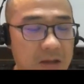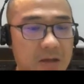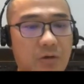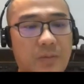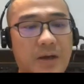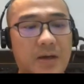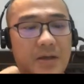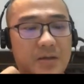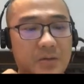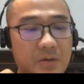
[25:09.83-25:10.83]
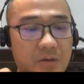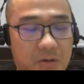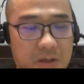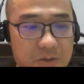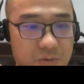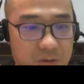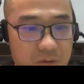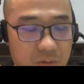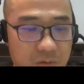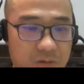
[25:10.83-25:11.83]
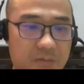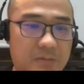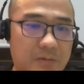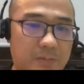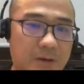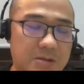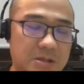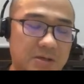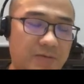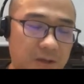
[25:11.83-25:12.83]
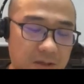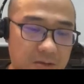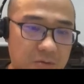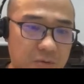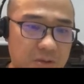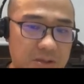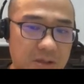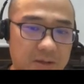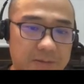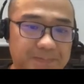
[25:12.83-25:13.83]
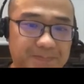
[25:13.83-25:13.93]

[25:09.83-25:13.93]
然后我们还可以还算通过 Pasa 加 Flink 去算这个，